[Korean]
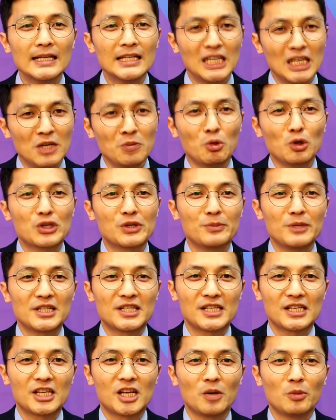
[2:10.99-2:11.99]
이 모습을
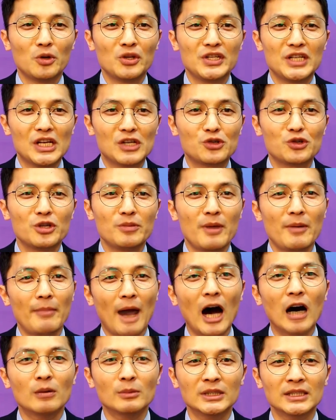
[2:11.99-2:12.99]
지켜본 예수님의
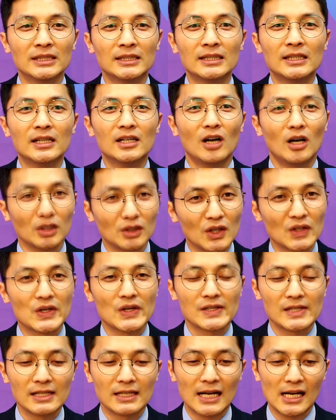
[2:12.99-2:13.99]
마음은
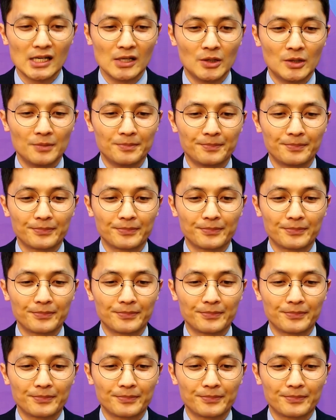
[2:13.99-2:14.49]
어떠셨을까요?